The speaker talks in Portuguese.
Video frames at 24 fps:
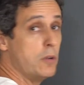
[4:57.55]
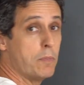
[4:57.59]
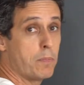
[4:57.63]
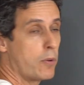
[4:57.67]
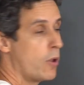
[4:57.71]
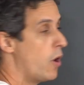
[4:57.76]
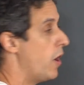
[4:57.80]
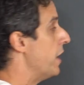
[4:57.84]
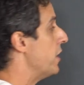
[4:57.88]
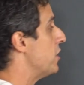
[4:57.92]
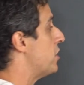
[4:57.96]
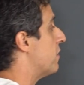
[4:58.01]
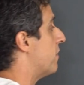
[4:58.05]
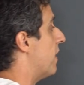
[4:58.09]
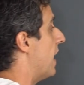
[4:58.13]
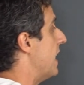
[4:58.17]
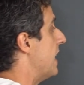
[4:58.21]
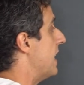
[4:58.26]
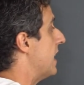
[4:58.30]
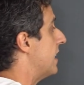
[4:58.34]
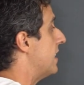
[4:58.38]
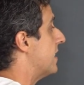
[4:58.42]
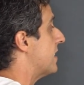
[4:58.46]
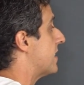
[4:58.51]
diploide
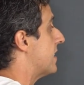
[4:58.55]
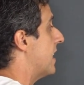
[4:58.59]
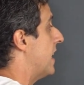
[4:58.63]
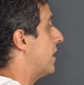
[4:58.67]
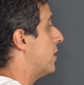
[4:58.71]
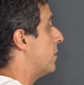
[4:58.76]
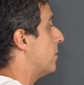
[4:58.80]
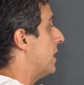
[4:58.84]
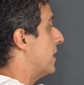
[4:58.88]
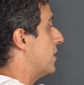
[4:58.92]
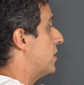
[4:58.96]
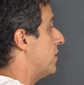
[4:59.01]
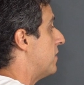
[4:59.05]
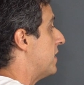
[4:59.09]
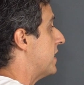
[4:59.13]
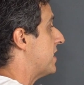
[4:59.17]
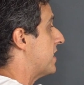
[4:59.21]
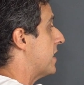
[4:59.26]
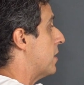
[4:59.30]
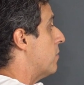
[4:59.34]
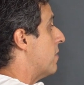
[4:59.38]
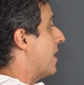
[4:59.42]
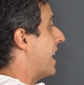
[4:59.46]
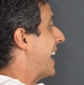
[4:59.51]
vai realizar uma
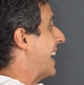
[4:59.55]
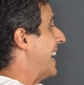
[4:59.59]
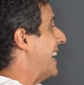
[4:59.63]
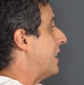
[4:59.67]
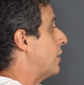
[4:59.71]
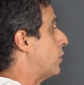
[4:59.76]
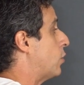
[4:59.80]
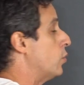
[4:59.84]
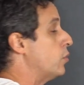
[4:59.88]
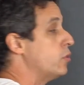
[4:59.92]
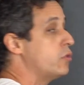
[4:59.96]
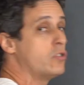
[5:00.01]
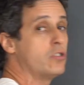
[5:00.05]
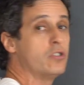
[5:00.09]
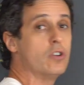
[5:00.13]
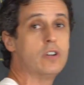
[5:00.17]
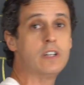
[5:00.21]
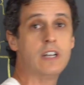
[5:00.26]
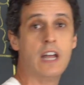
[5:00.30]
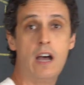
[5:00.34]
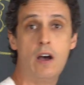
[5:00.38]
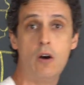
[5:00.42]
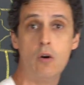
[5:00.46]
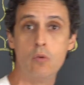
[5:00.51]
divisão
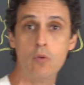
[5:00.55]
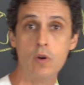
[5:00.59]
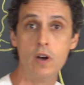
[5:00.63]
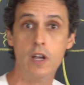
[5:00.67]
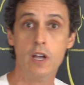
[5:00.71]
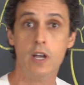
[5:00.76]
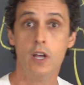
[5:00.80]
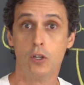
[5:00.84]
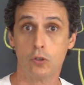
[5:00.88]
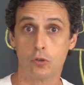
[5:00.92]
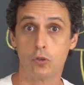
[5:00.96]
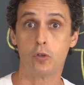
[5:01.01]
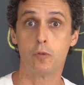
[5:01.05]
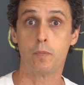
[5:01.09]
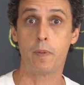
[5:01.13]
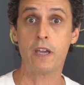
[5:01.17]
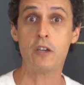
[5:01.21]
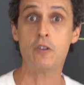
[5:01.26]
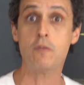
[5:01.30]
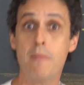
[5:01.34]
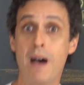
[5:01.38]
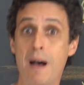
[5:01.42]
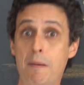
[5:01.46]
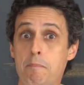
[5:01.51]
reducional tudo
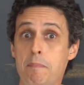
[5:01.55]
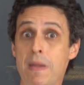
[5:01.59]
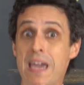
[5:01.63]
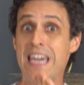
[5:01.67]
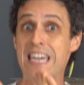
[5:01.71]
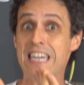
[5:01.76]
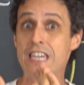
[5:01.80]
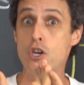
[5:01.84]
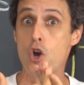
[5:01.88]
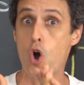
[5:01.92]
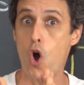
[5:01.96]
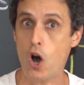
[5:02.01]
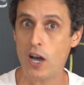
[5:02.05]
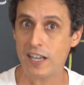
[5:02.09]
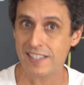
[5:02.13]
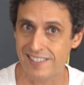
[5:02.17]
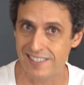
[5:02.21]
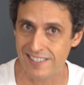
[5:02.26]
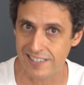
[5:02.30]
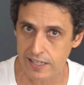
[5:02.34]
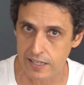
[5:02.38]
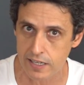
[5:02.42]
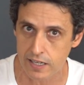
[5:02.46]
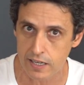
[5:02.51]
bem? Uma
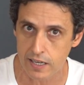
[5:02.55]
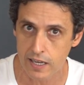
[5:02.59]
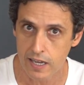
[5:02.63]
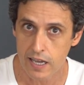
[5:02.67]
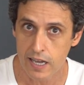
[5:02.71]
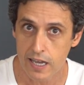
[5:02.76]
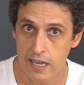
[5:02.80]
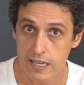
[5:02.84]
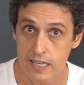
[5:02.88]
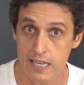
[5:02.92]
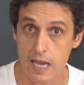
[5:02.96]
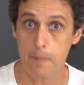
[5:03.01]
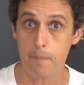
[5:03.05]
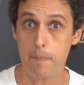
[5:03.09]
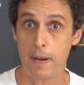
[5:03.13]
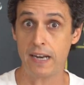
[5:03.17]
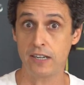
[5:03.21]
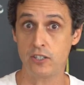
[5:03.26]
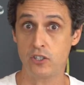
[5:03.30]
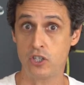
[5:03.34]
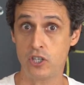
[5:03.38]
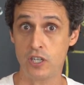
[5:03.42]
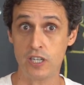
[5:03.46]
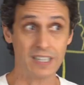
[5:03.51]
meiose. E a
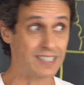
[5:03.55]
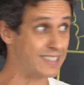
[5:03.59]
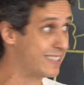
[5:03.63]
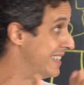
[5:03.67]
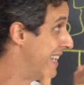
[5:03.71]
partir